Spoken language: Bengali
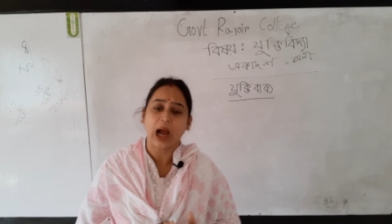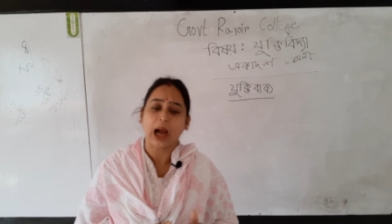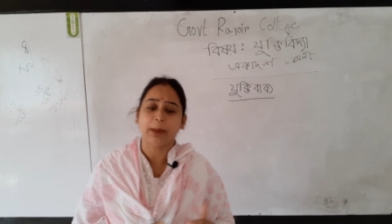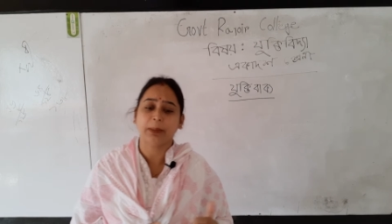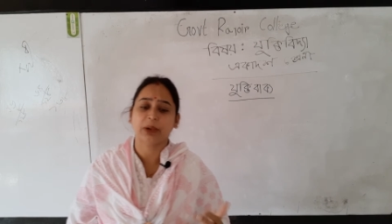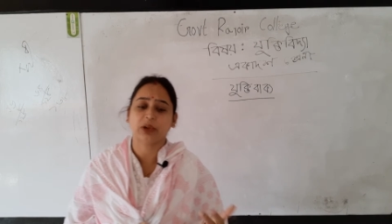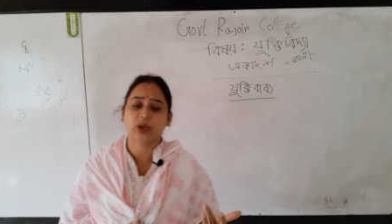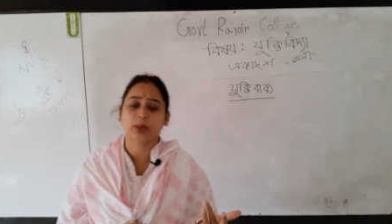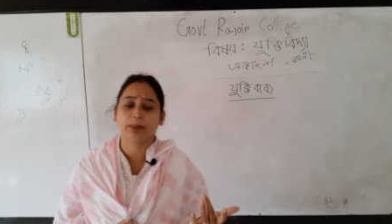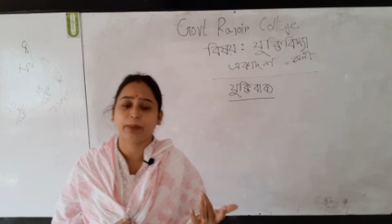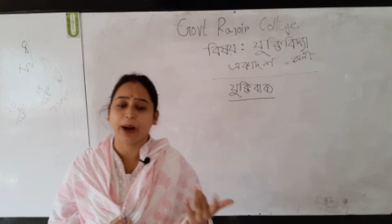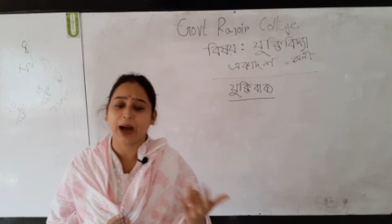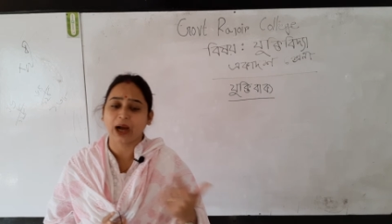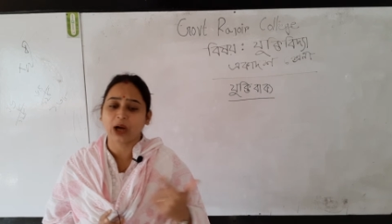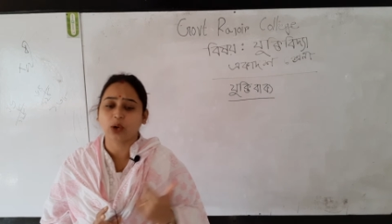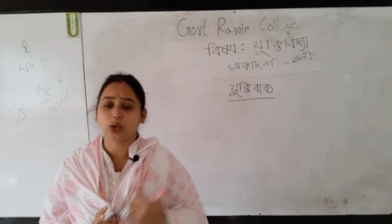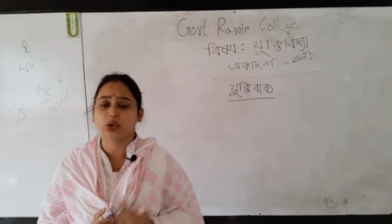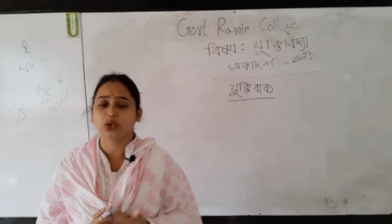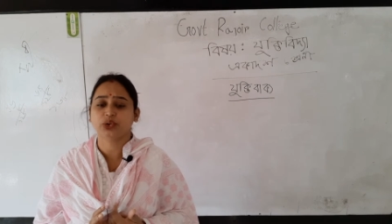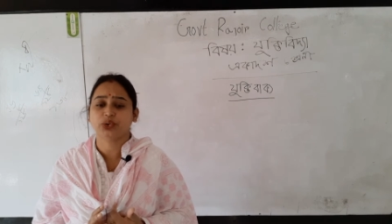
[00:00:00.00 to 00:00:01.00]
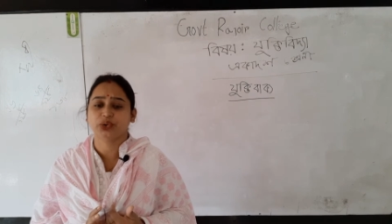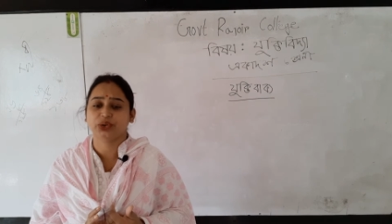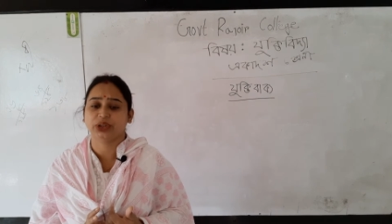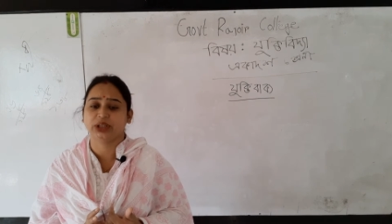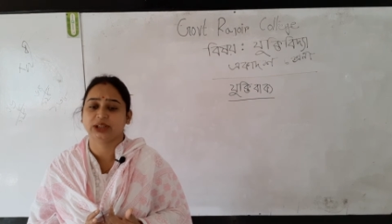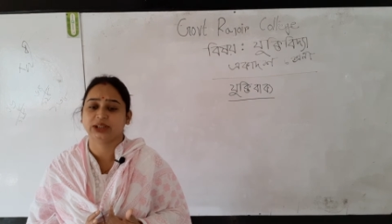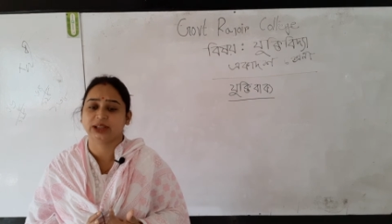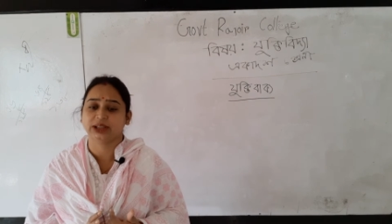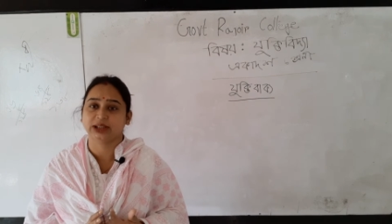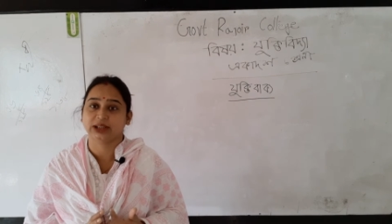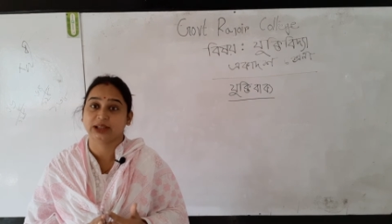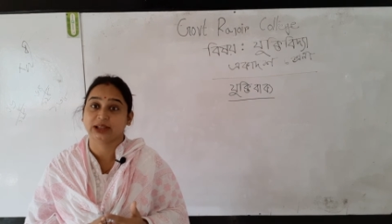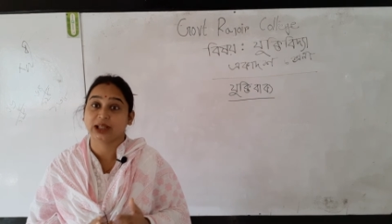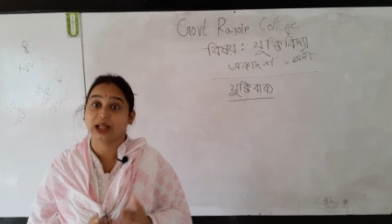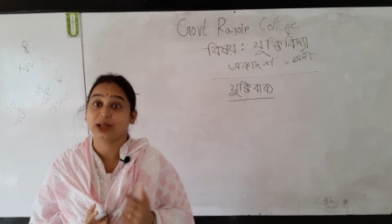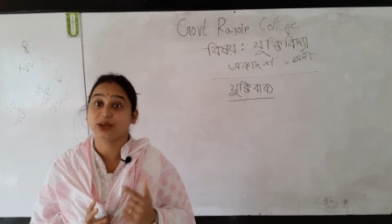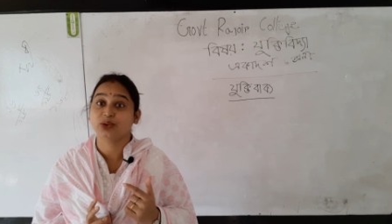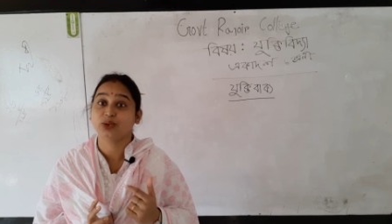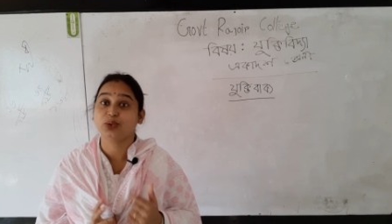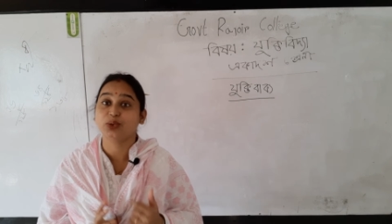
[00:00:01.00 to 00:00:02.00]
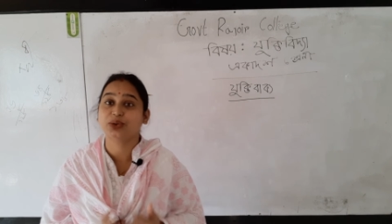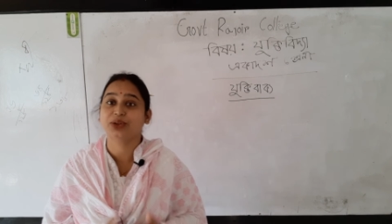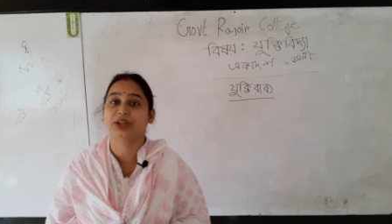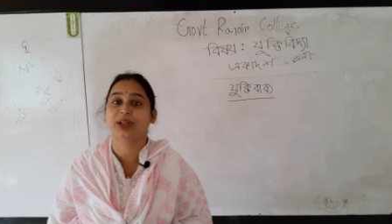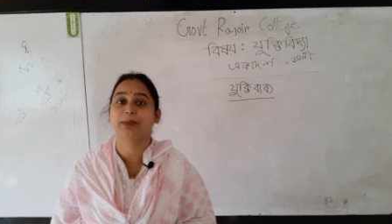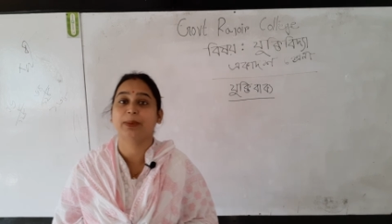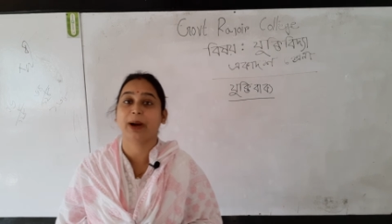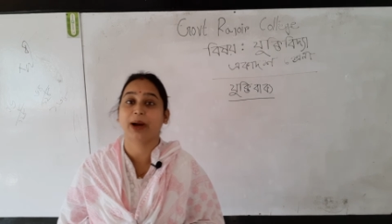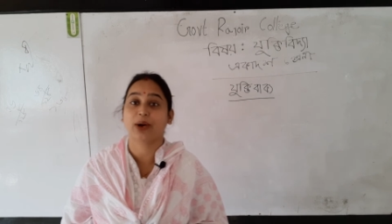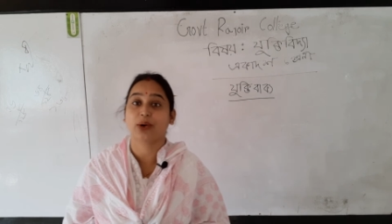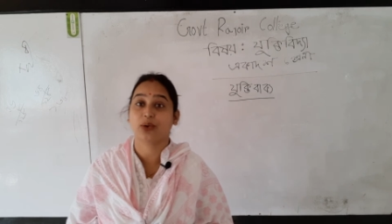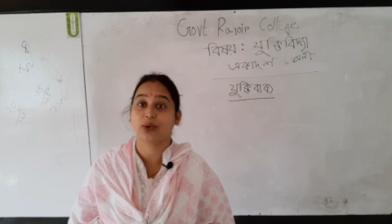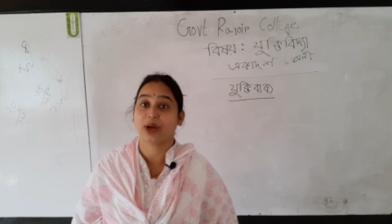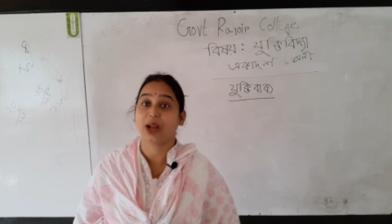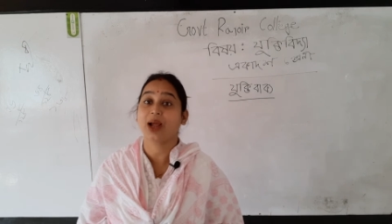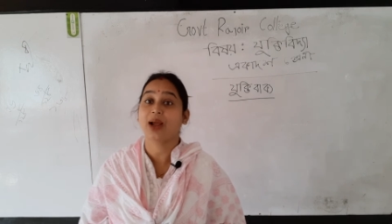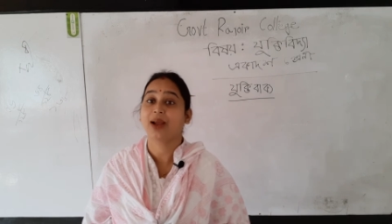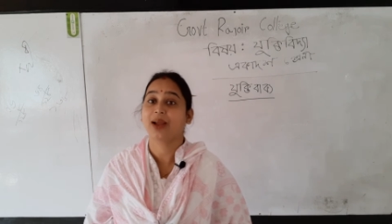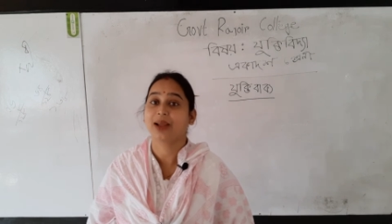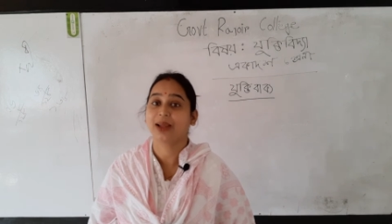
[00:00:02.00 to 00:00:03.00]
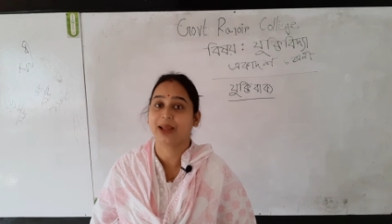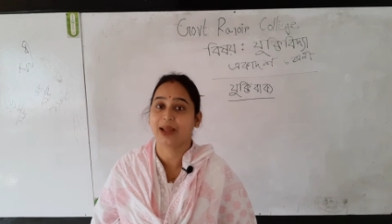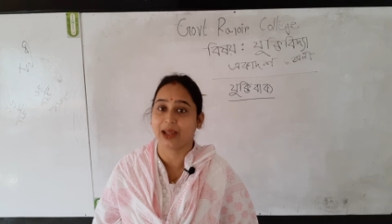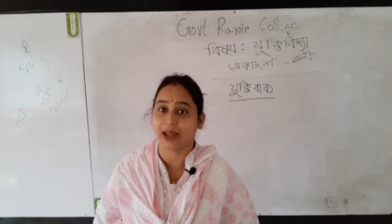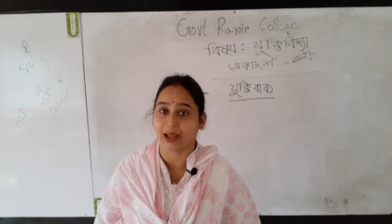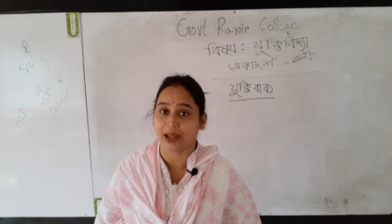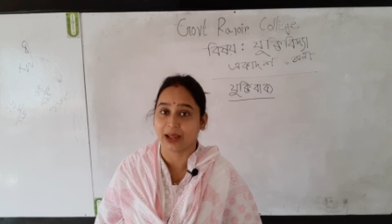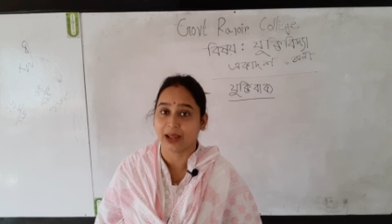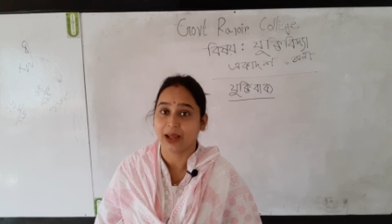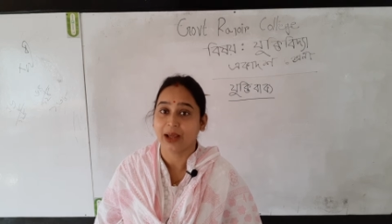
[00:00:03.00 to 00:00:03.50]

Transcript: আমরা তো বাক্য শুনে এসেছি তাহলে যুক্তি বাক্যটা কি